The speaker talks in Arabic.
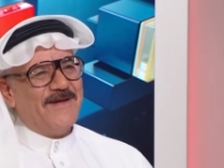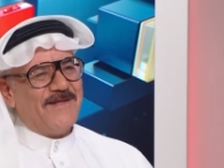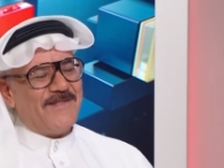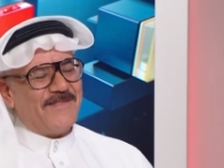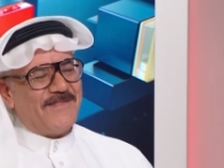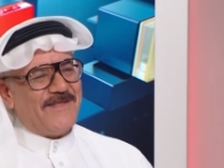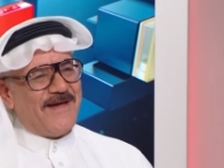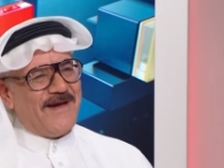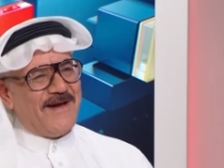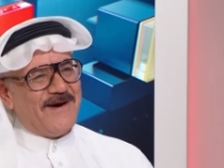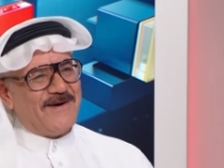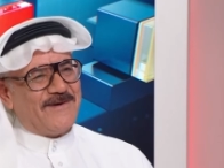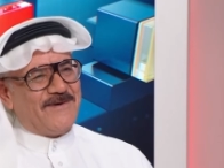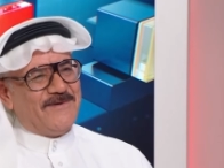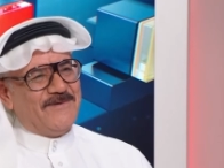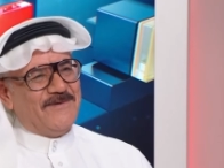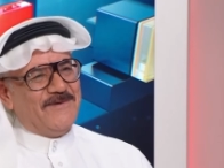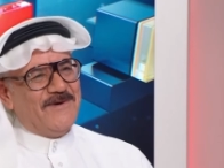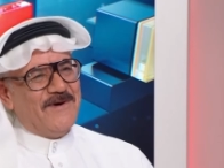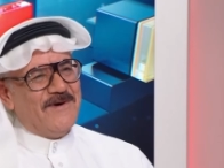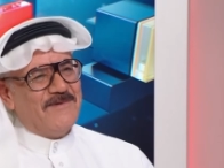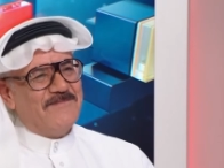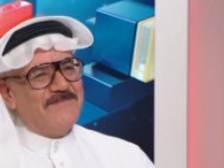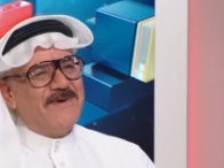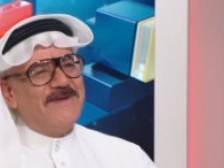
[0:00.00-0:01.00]
ضحكوا
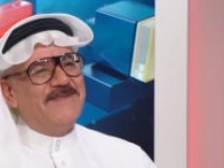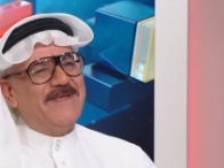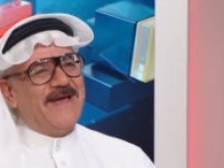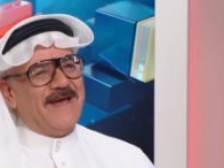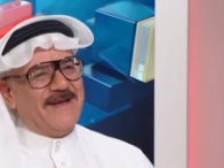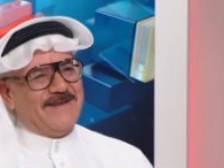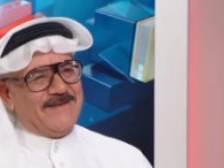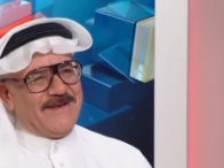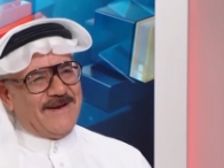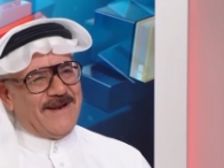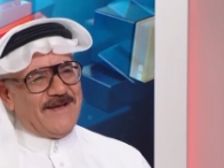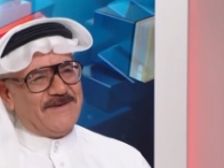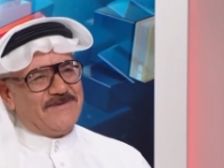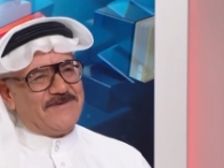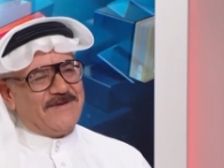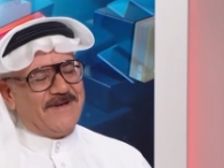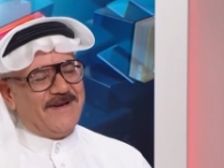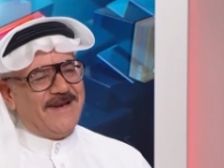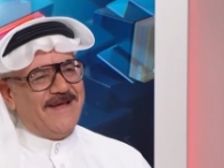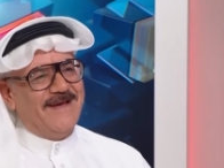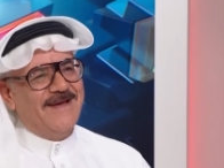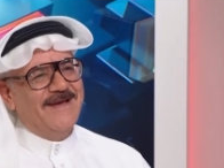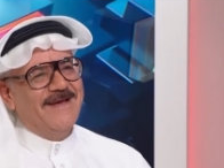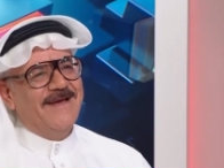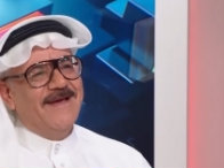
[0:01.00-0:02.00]
بدات
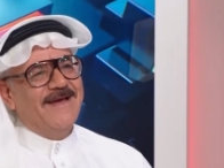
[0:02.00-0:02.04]
الاسئله